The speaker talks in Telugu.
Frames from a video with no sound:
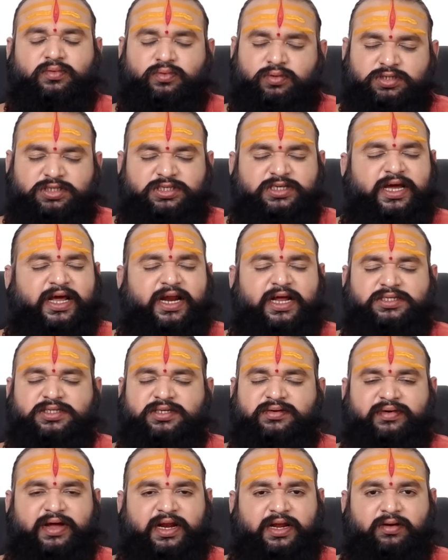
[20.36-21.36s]
వృచ్చిక
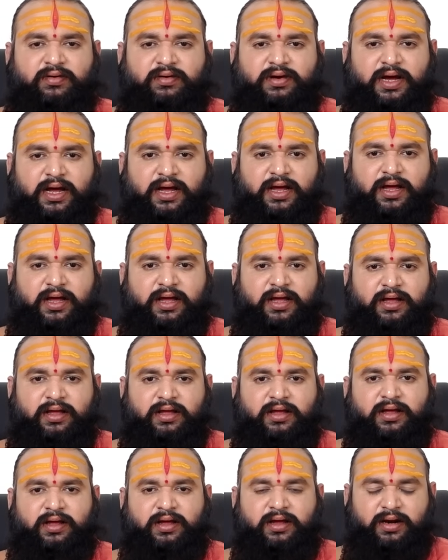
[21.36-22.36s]
రాశి వారి యొక్క
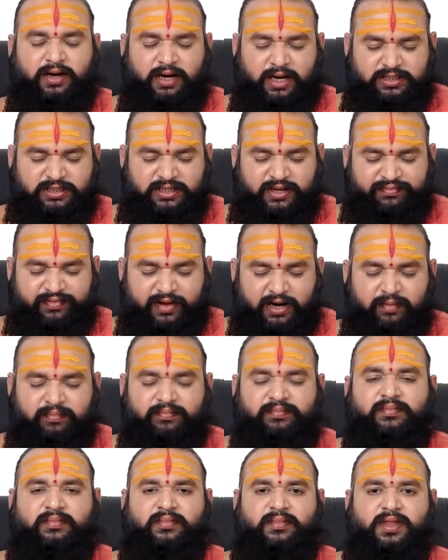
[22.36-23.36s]
రాశి ఫలం
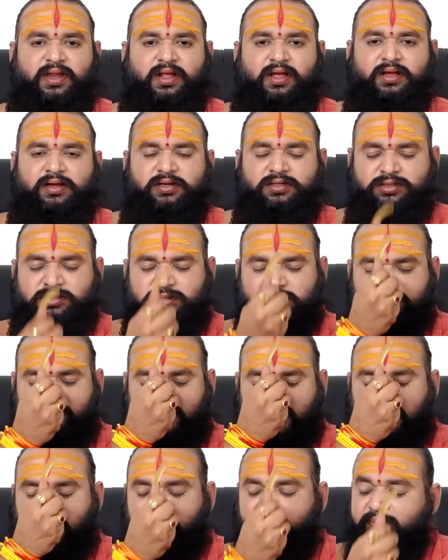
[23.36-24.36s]

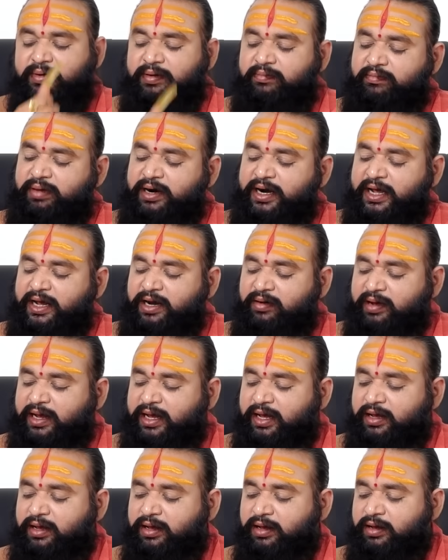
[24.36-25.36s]
శివాయ బ్రహ్మణే నమ
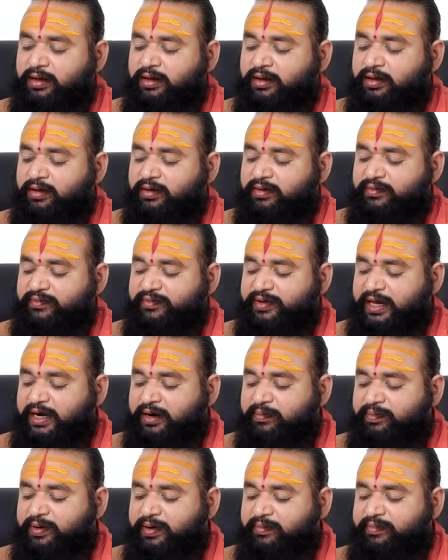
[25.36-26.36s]

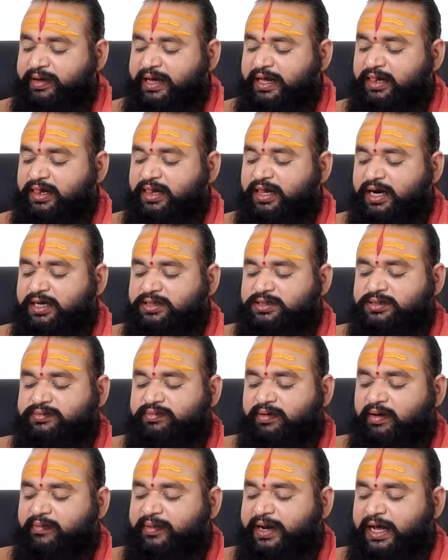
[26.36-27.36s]
వీరబ్రహ్మేంద్ర
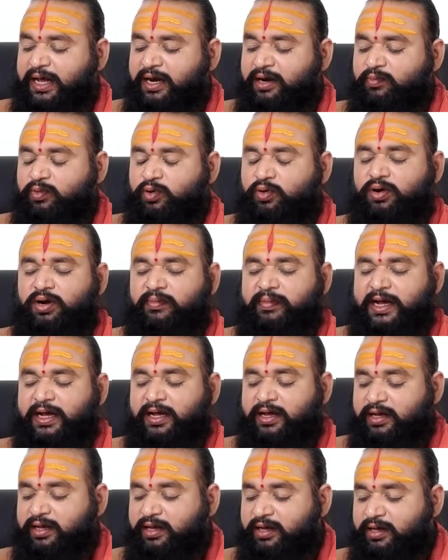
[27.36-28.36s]
స్వామిని నమో నమ
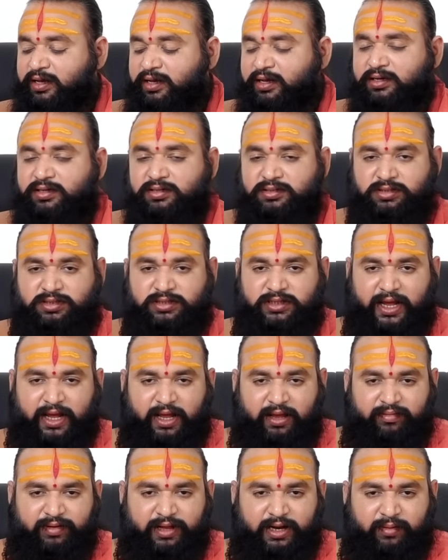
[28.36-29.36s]
జై
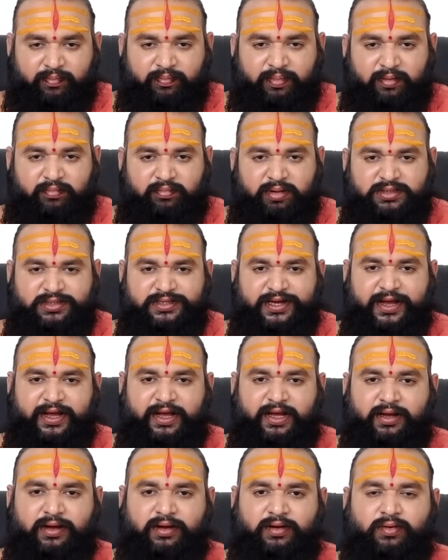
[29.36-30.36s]
వీరబ్రహ్మ జై
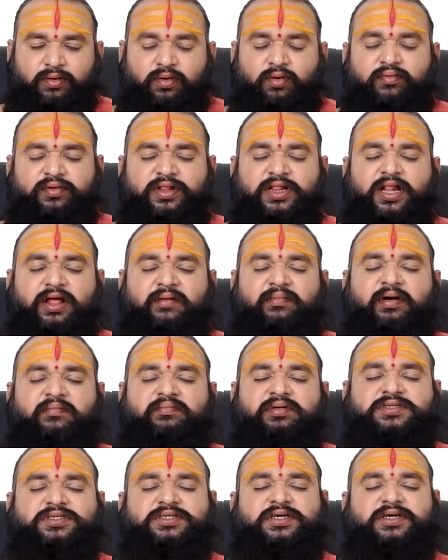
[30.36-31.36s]
గోవిందమాంబ